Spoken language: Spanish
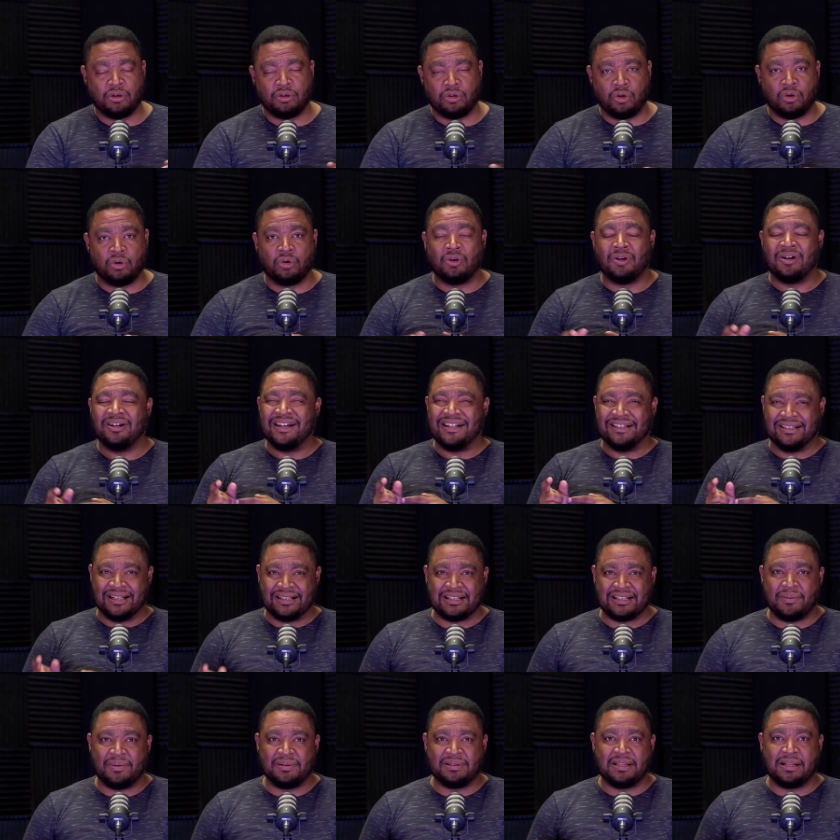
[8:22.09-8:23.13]
No, le
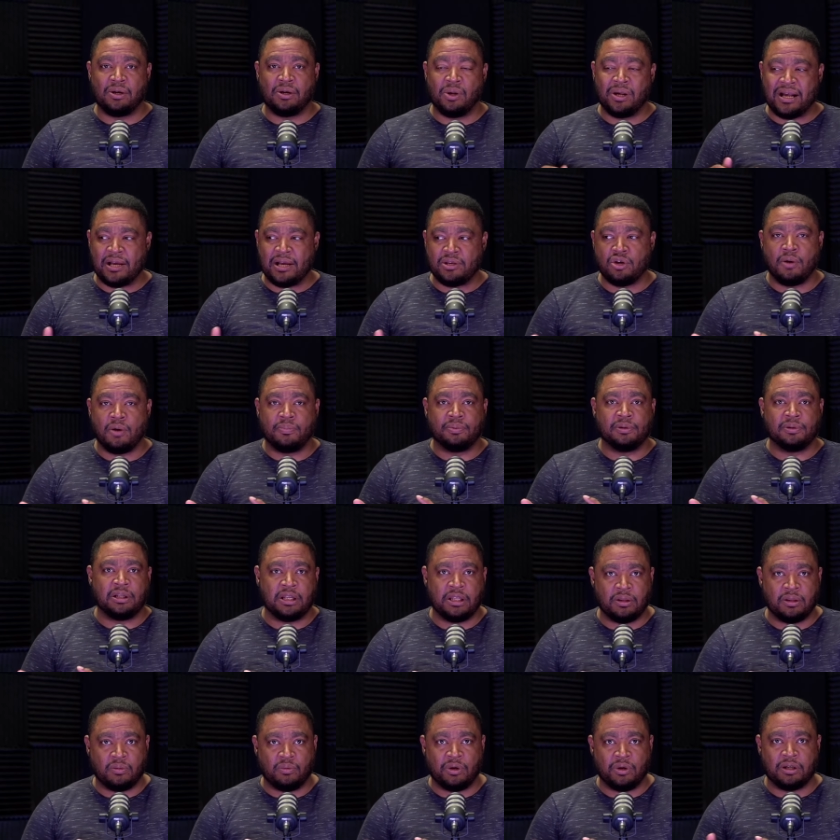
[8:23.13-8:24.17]
interesa vender los escaños
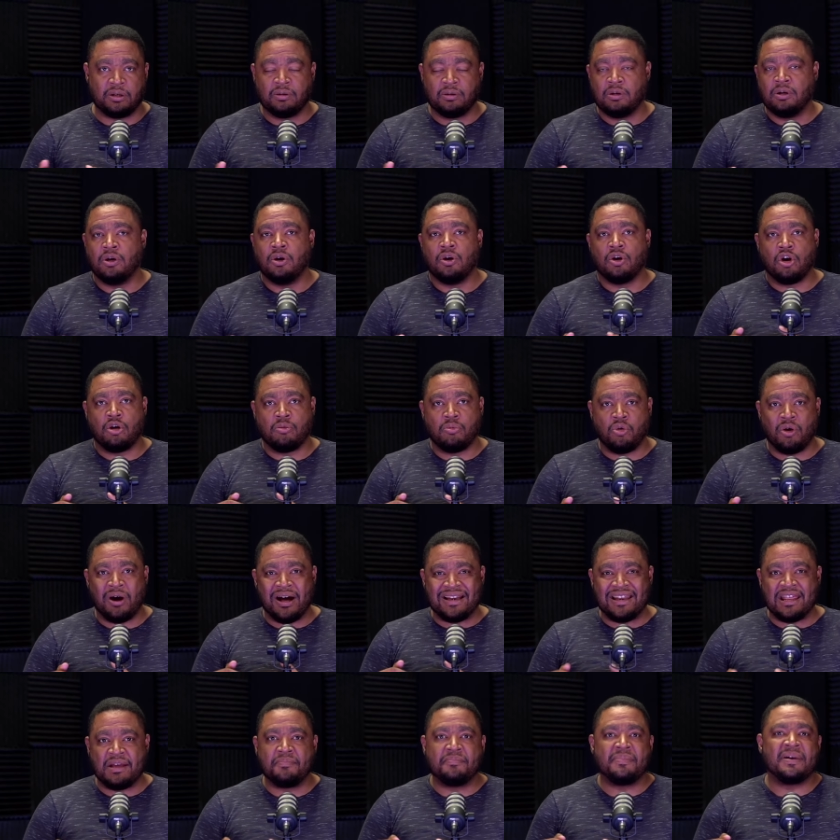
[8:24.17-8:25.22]
obtenidos. Bueno, como
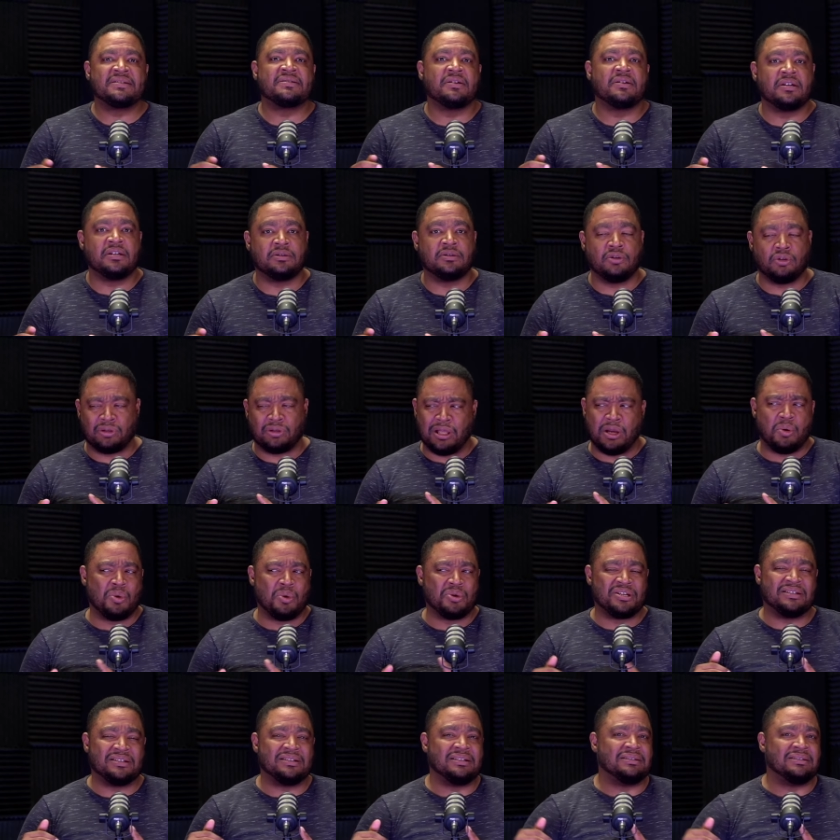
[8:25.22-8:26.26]
gané más sitios,
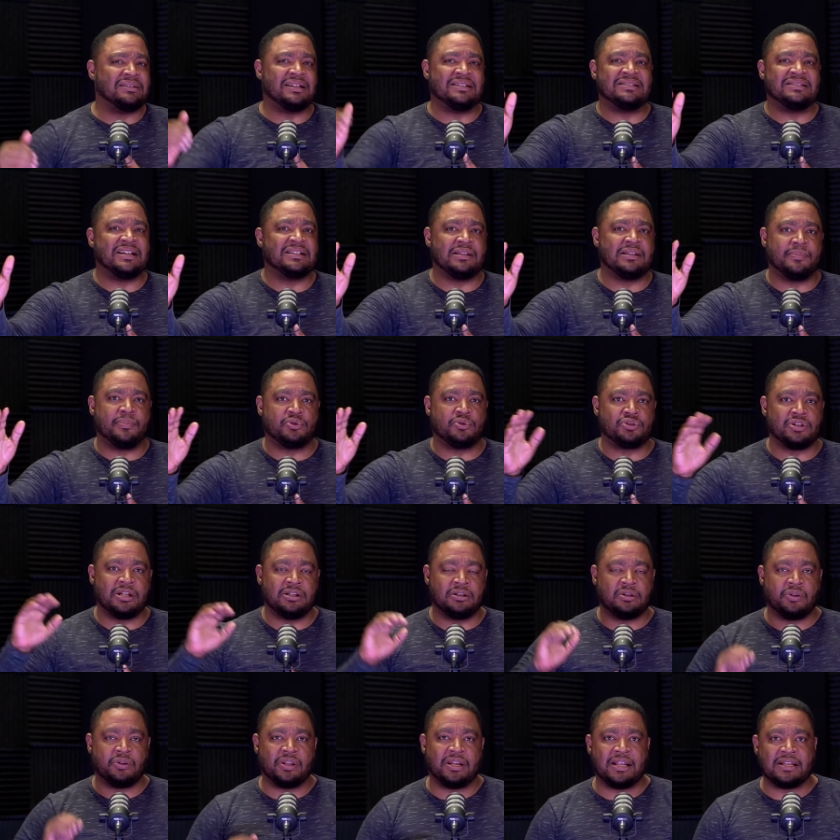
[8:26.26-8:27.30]
tengo el
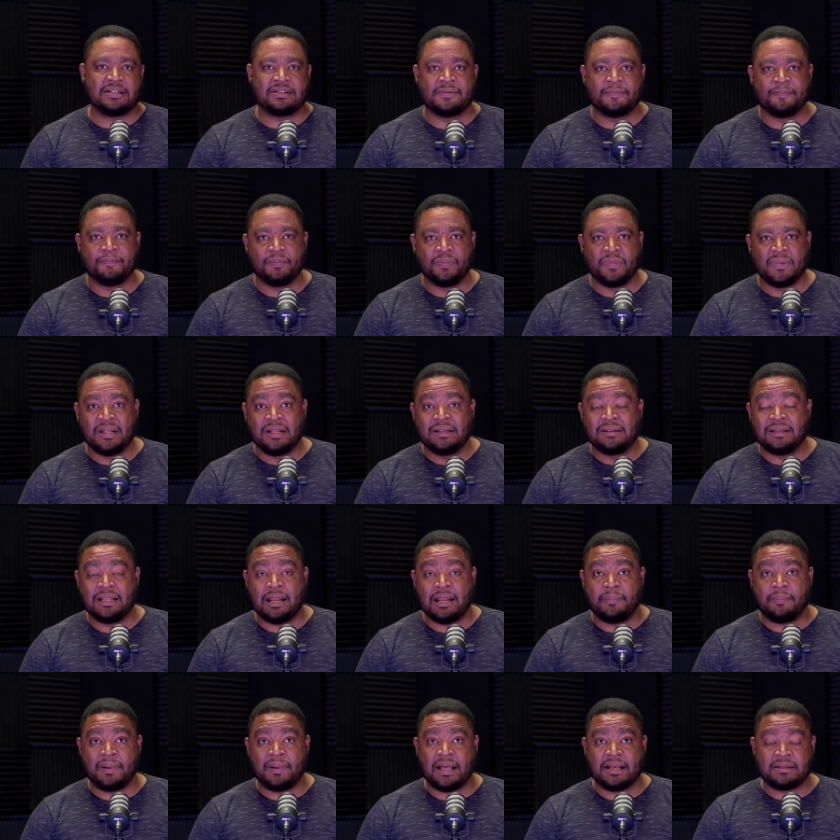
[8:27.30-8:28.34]
77% de las,
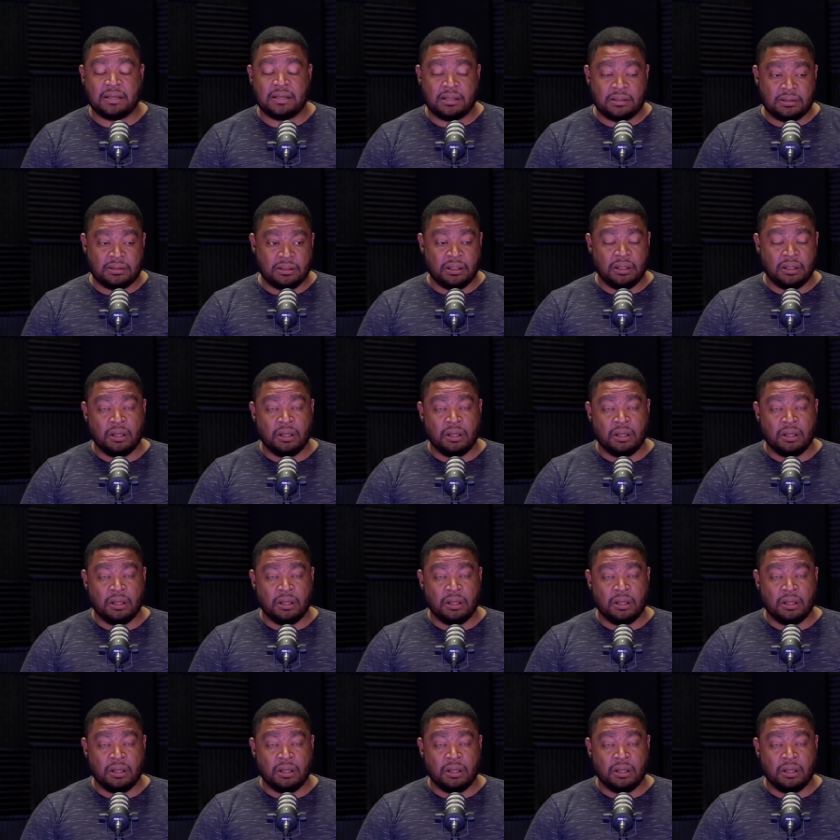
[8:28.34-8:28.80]
de las plazas.